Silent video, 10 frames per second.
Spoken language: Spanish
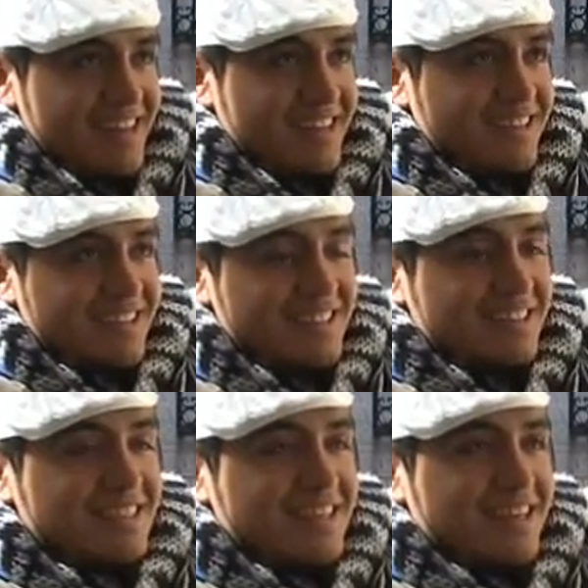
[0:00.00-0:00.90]

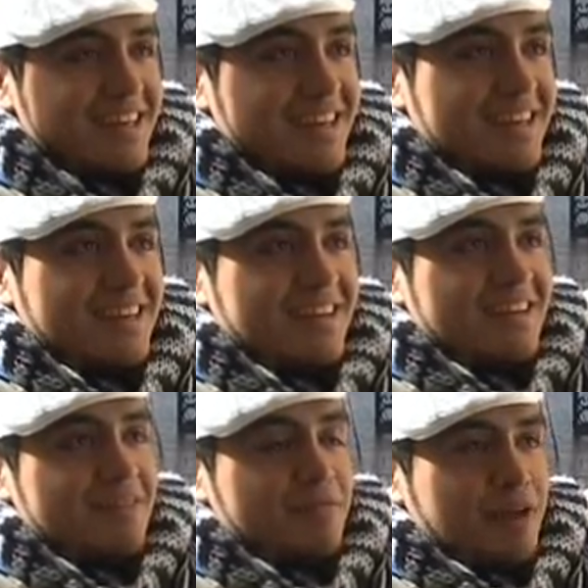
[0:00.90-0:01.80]
Entonces,
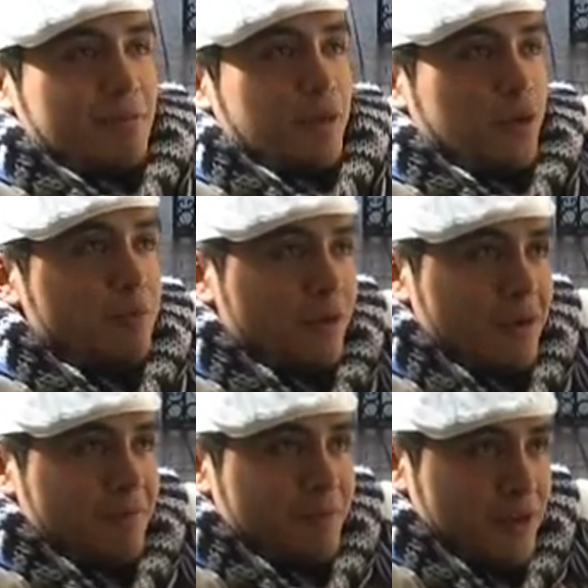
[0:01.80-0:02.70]
por ejemplo, yo
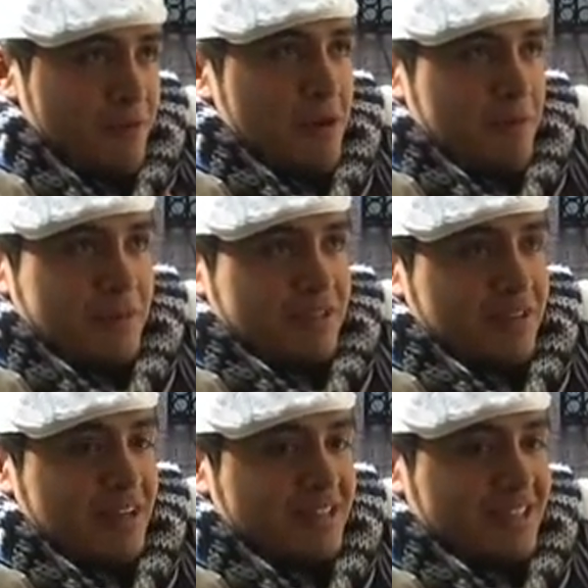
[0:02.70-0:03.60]
por, yo lo
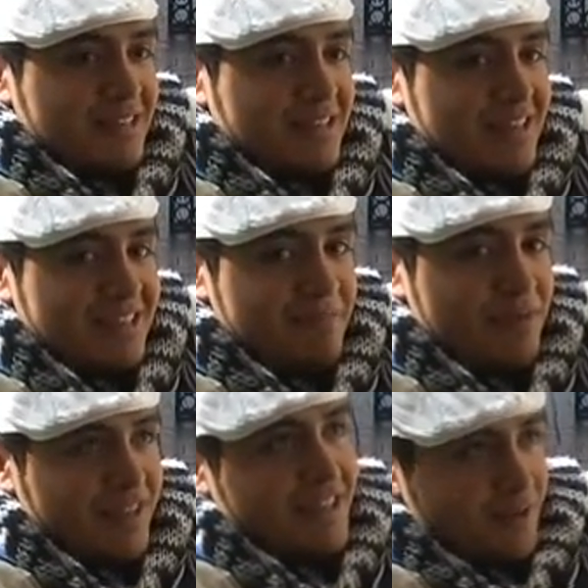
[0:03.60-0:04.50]
personal sí, sí
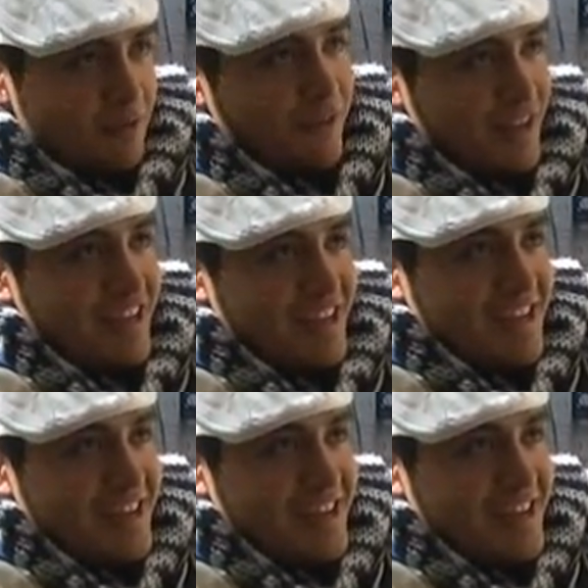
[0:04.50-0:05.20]
podría tener un free,